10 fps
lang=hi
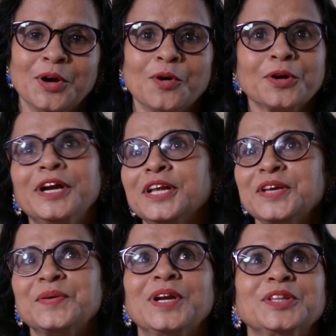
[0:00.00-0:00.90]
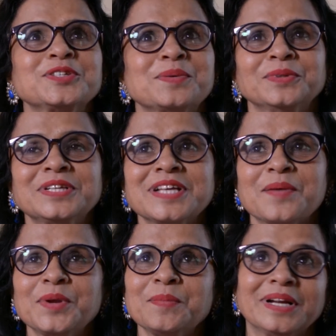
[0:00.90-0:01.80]
और खिड़की खोला तो समुद्र
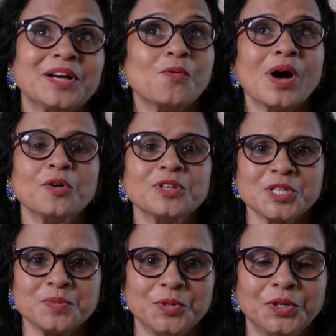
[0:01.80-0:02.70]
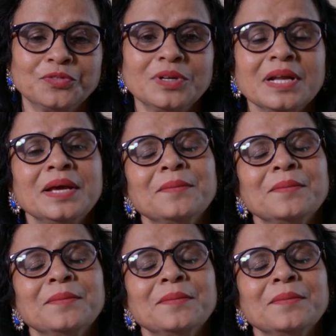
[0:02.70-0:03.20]
सामने मैंने कहा वाओ दिस इज़ ब्यूटीफुल